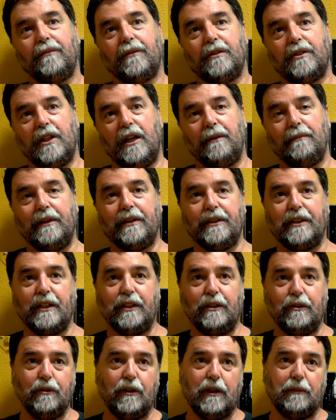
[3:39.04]
se ha
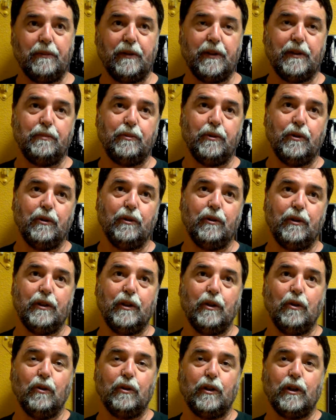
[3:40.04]
mantenido el principio
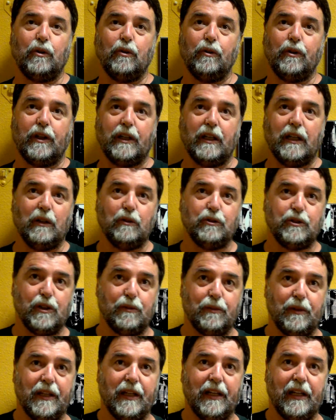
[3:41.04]
ideológico de que la lucha
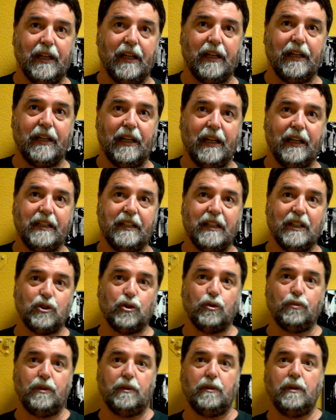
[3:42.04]
armada era,
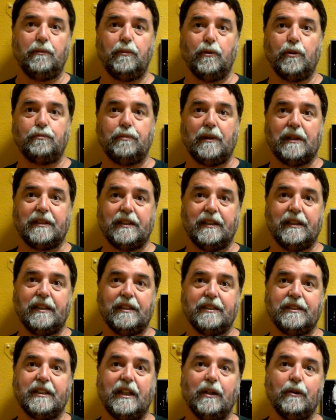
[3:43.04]
inasumible por parte del
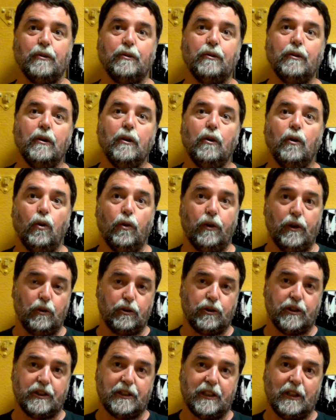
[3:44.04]
Estado o de
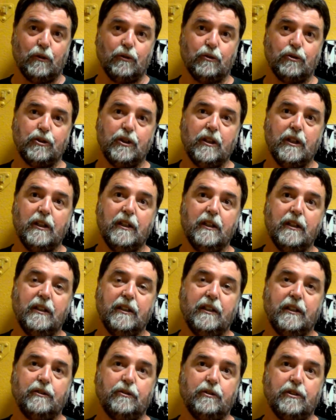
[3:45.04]
los Estados.
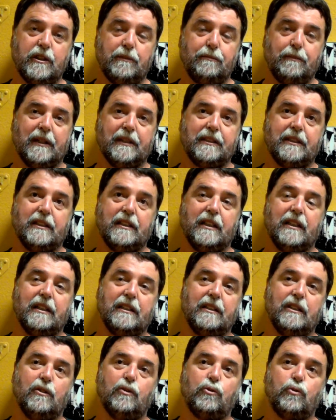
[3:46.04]
Entonces, a partir
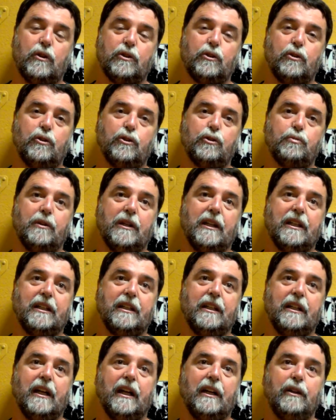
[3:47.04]
de los cuatro años para
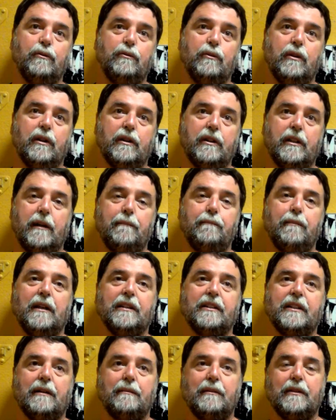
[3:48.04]
aquí, hay un
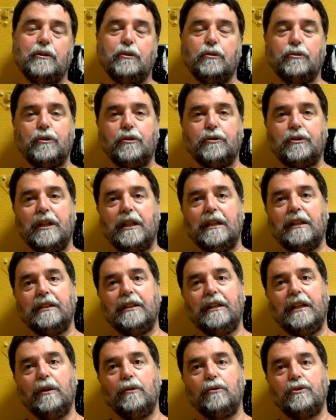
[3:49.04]
replanteamiento total
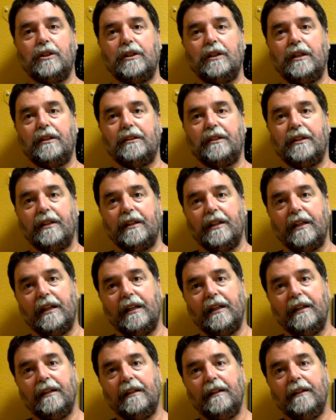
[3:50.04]
de la lucha de la
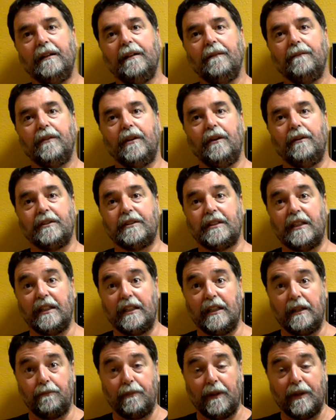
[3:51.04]
izquierda de Berchal
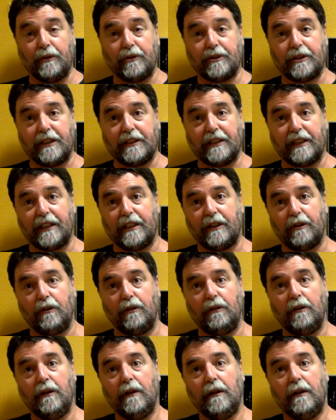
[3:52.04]
en el plano
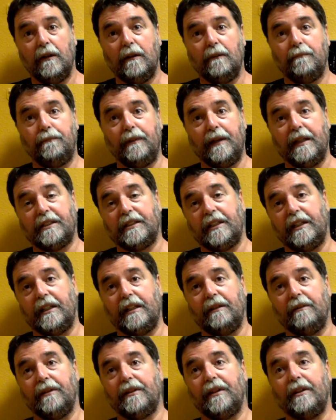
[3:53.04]
estratégico para
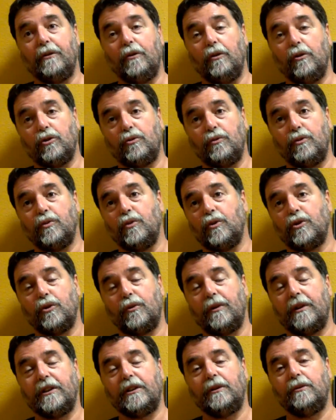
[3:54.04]
seguir avanzando en los mismos
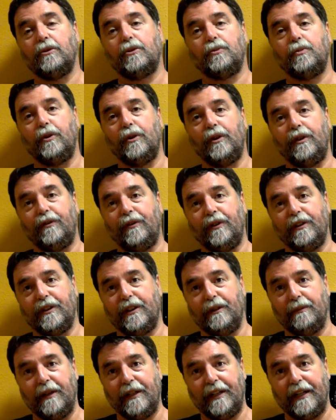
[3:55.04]
objetivos, pero de
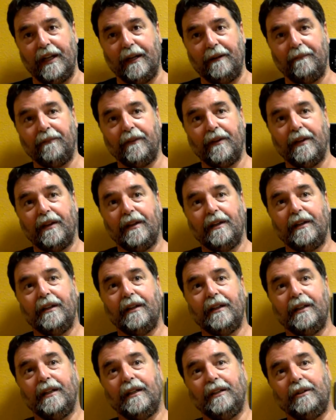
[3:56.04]
diferente manera.
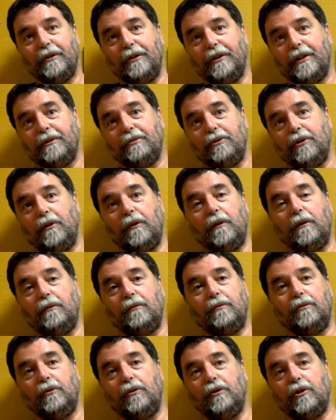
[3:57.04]
Entonces, bueno,
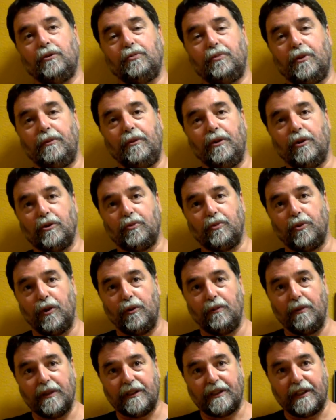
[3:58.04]
uno de los primeros
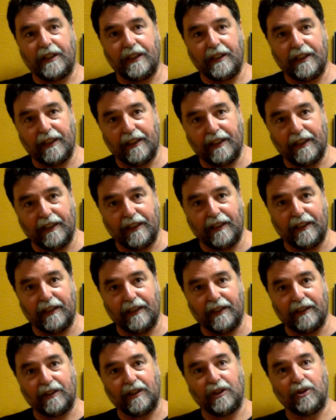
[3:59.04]
problemas
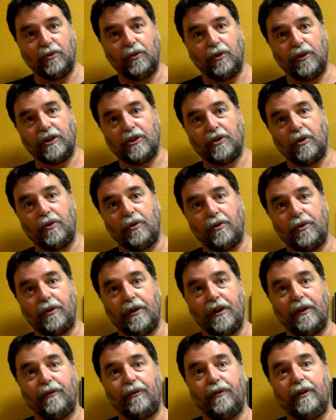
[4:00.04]
que se tuvo que
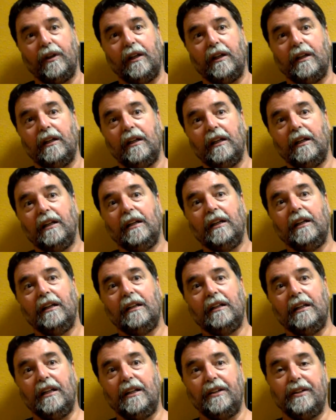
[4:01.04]
solucionar fue el,
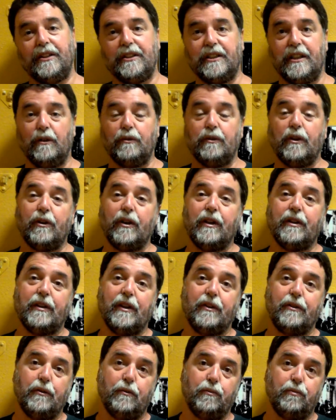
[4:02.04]
la necesidad de una
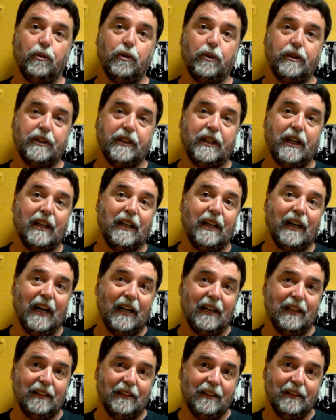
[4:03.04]
organización política
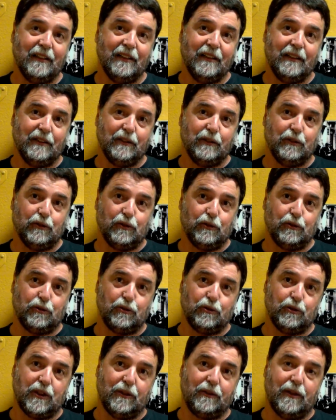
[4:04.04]
legal.
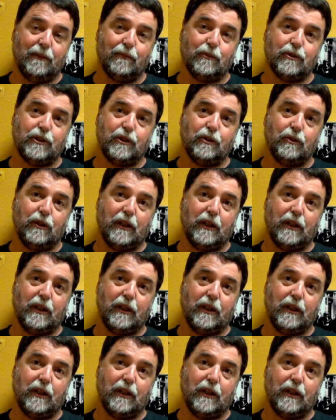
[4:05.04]
Nosotros habíamos sido